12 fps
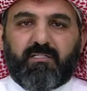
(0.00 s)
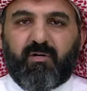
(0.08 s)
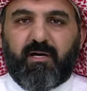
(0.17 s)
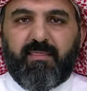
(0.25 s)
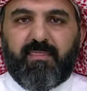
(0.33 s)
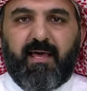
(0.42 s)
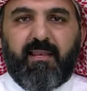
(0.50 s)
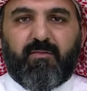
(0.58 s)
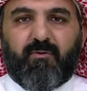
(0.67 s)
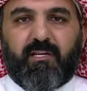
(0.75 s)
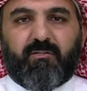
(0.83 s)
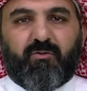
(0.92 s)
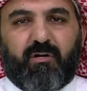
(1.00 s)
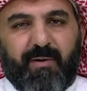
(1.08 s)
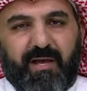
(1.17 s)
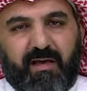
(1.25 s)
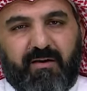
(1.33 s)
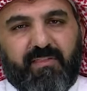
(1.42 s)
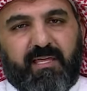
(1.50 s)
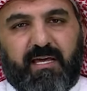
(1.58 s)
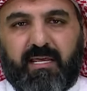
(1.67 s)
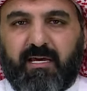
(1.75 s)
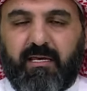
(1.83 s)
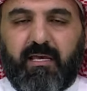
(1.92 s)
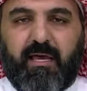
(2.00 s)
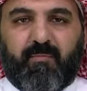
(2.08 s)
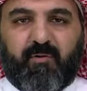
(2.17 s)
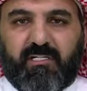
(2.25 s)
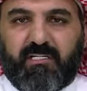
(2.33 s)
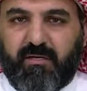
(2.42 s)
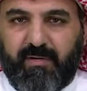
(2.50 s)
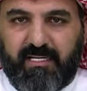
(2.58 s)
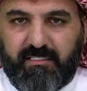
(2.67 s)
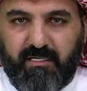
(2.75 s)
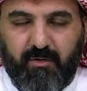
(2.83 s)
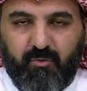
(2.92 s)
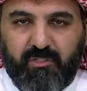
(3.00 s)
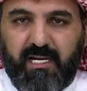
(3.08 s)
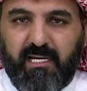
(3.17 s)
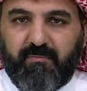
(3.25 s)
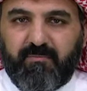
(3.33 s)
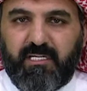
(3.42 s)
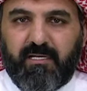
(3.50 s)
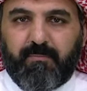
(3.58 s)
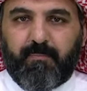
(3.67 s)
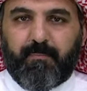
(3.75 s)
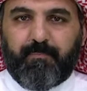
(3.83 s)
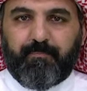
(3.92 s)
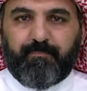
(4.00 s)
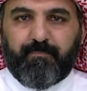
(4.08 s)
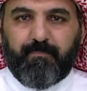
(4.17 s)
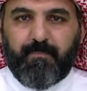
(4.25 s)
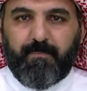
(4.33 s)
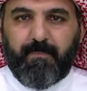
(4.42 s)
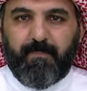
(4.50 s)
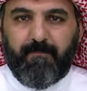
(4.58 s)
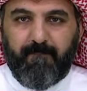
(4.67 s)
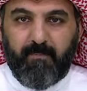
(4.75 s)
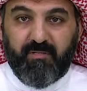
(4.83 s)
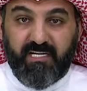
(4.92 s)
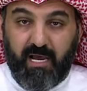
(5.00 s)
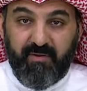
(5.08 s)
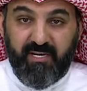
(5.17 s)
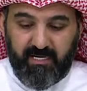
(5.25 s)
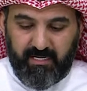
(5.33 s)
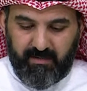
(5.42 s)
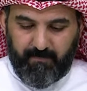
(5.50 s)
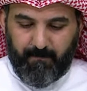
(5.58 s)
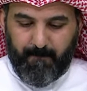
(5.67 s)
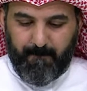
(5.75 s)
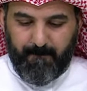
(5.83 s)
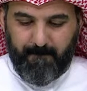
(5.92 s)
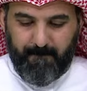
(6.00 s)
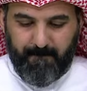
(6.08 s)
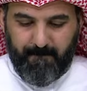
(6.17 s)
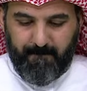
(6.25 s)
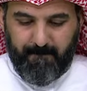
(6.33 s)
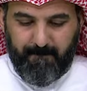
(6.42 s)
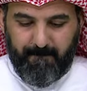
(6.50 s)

السؤال الثالث ولا تقول ابى حافظ على المكتسبات وش رايك امتنان أه لا ابى غامر بتغامرين ايوه